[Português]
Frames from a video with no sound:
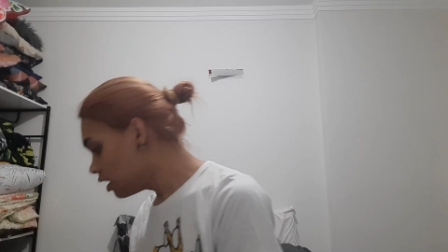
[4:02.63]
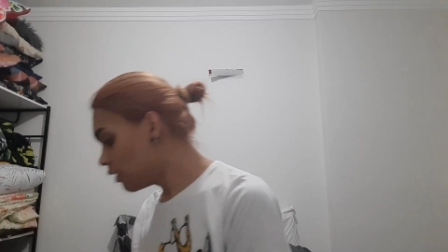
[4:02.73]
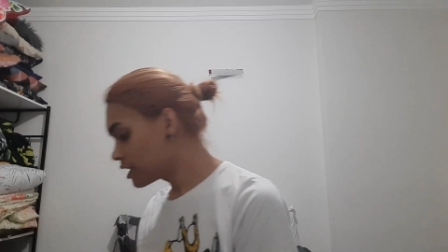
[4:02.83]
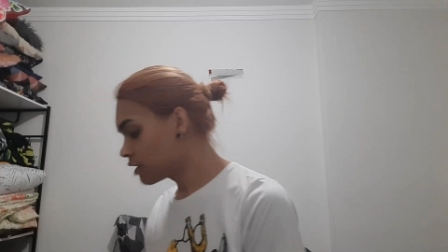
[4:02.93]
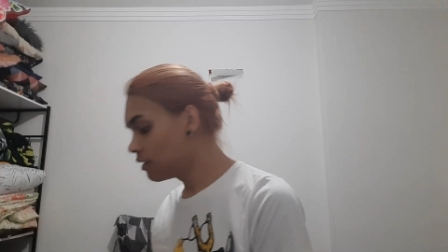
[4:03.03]
E
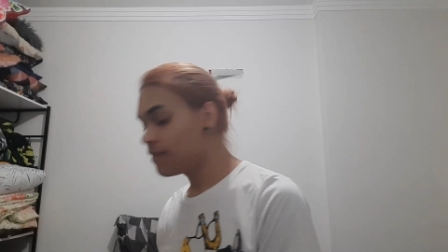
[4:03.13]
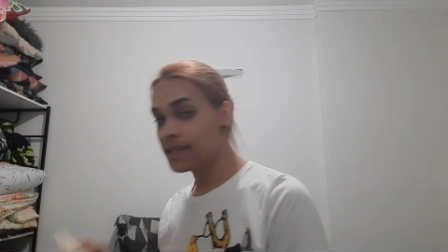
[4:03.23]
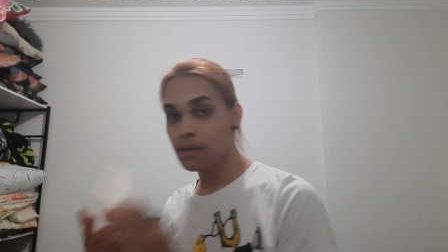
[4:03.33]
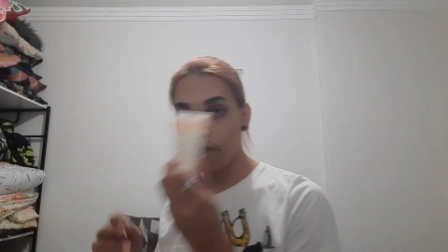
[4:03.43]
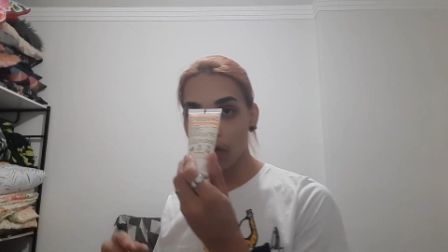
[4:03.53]
eu acho que eu vou levar
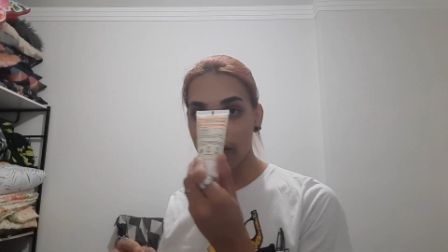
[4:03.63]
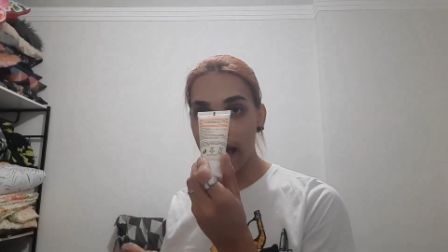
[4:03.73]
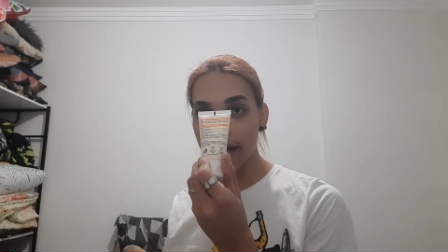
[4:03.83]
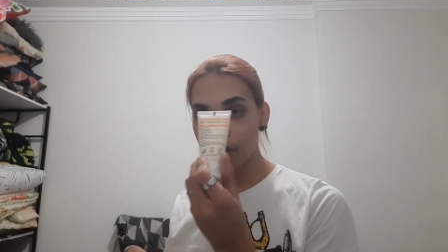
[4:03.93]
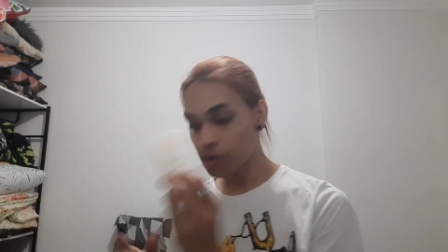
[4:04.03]
esse
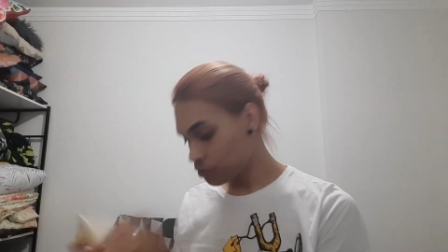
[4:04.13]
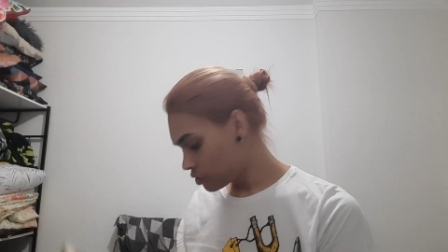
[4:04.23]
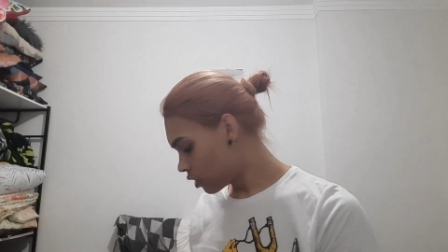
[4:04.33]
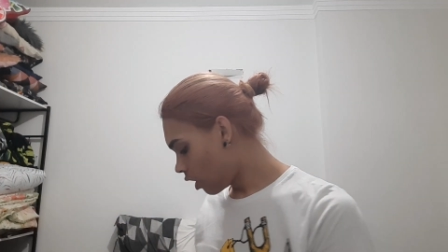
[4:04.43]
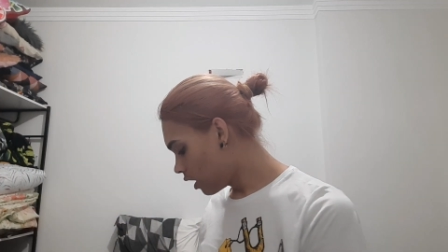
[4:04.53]
Protection
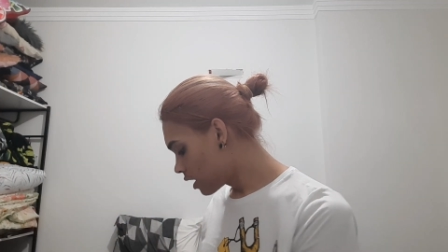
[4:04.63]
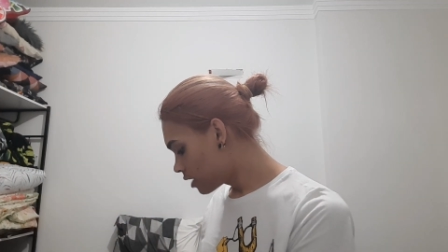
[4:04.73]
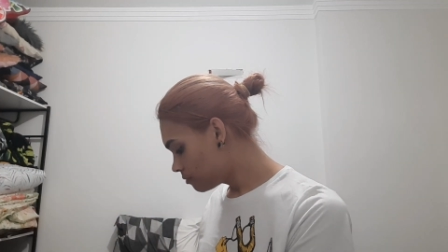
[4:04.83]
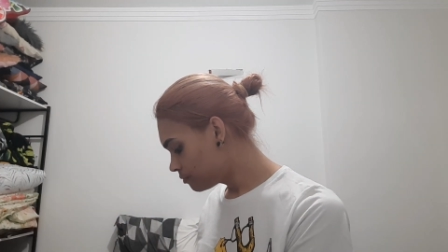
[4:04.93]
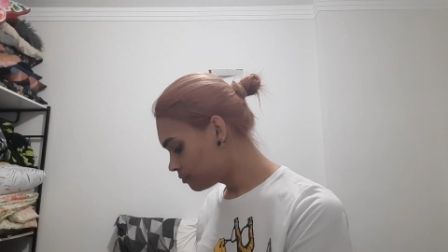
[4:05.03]
Solar.